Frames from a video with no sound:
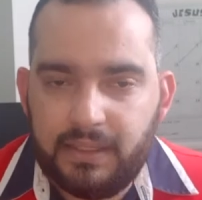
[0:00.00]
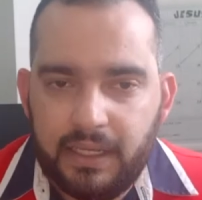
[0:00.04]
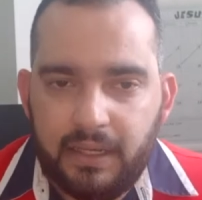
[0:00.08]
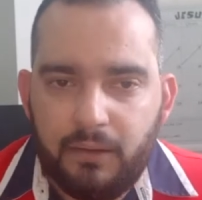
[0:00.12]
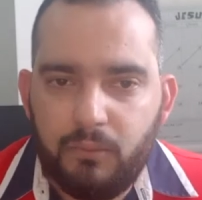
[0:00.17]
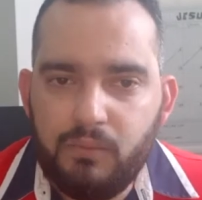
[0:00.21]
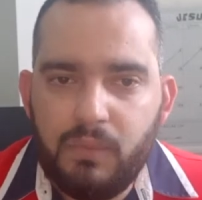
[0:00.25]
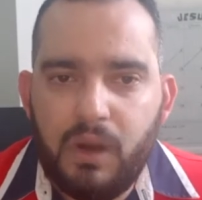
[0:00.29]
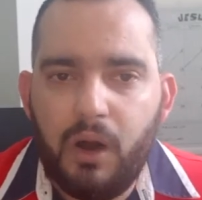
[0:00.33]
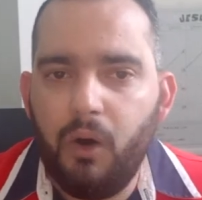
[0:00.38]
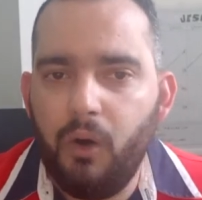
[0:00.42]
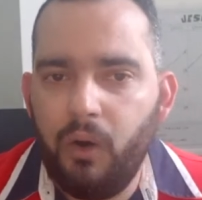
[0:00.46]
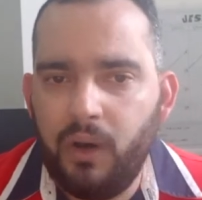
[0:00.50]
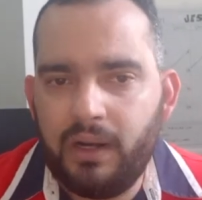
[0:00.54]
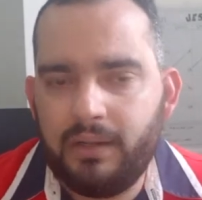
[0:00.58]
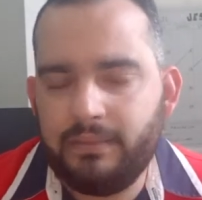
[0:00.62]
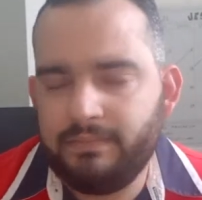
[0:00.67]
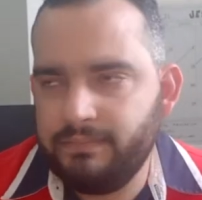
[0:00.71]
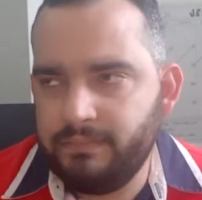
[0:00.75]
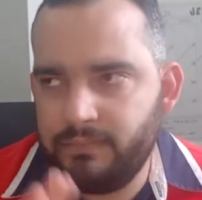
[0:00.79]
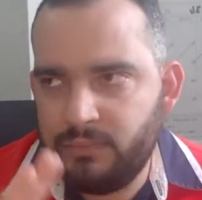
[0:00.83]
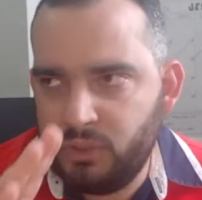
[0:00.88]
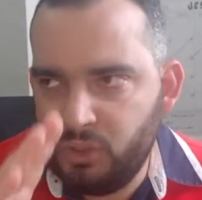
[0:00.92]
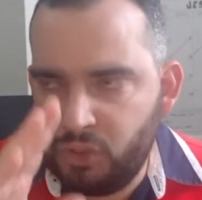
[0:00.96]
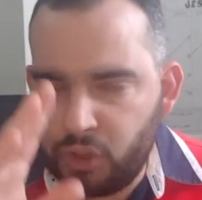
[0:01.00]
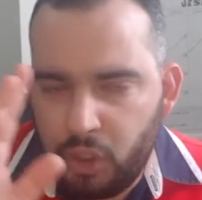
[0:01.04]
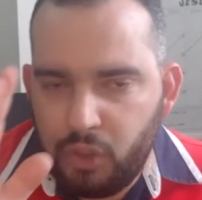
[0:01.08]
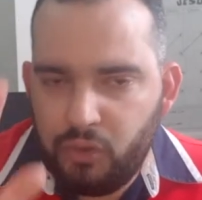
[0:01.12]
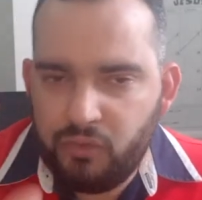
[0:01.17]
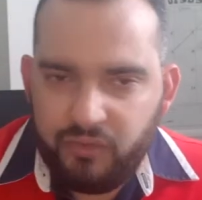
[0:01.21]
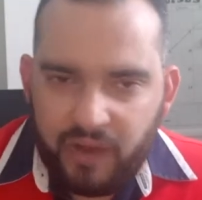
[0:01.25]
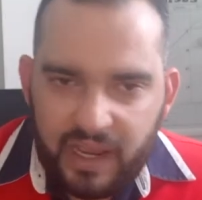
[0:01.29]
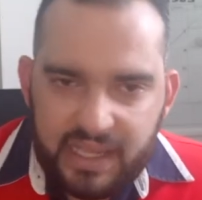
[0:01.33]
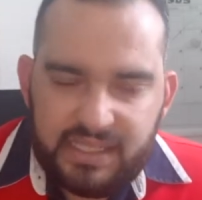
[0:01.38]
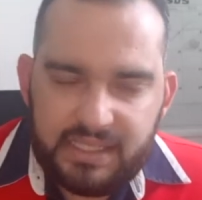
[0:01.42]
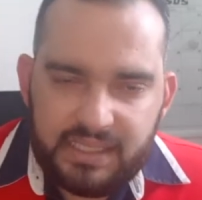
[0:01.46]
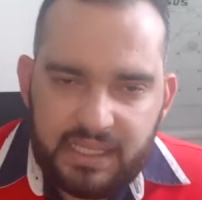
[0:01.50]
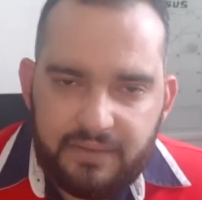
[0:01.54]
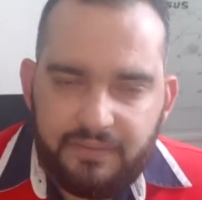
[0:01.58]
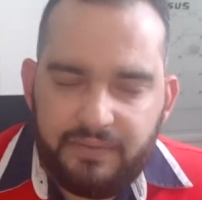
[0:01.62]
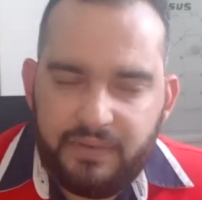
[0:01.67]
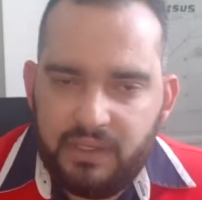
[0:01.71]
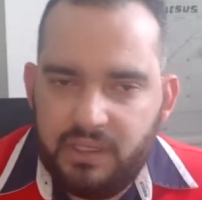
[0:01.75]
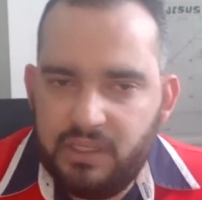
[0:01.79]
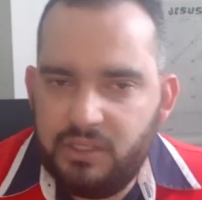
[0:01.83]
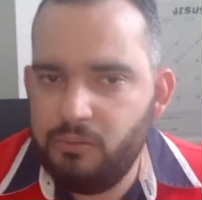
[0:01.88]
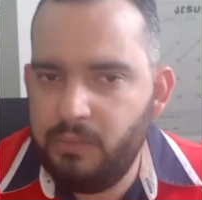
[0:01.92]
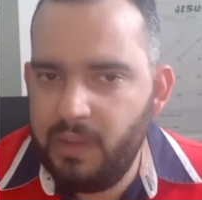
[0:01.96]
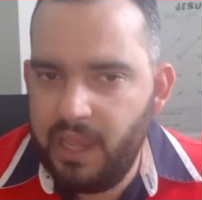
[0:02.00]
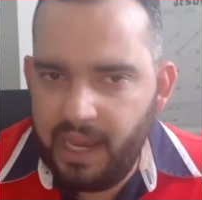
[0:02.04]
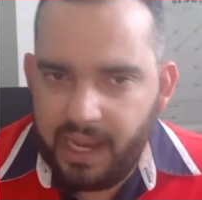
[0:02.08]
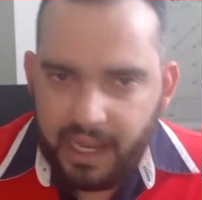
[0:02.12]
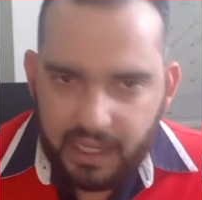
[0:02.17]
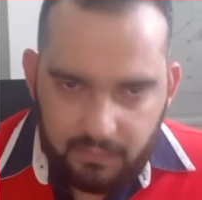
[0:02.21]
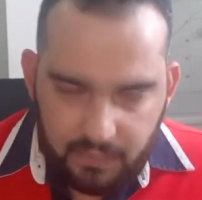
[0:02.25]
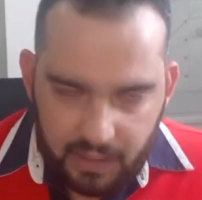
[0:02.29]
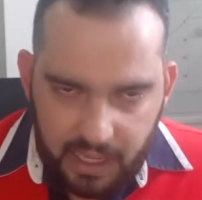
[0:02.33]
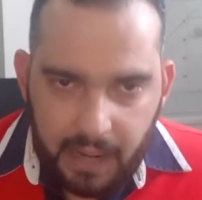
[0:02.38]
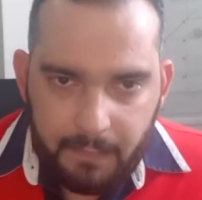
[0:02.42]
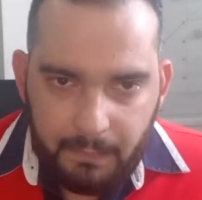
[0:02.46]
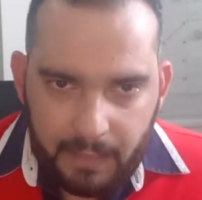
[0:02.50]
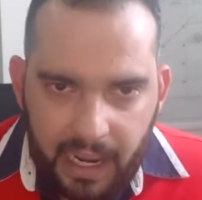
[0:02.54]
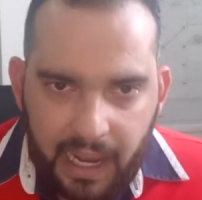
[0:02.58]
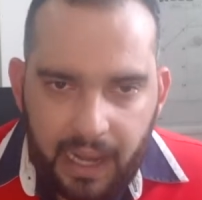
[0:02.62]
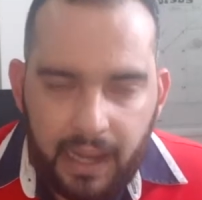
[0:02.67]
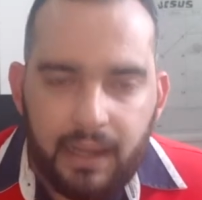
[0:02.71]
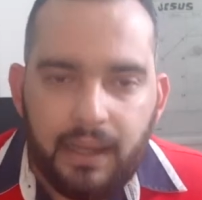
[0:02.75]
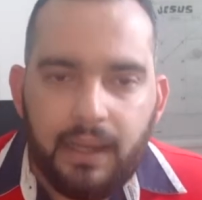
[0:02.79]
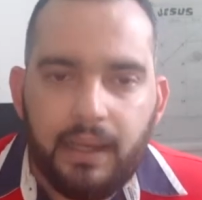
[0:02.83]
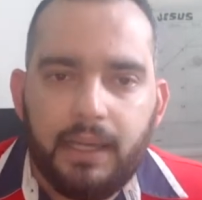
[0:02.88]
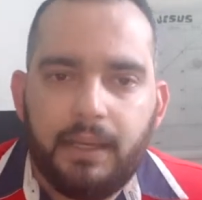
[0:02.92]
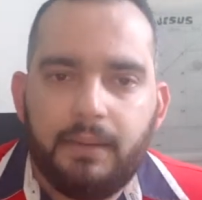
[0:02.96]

Né? Uma hora só não vai se definir se o mercado acabar.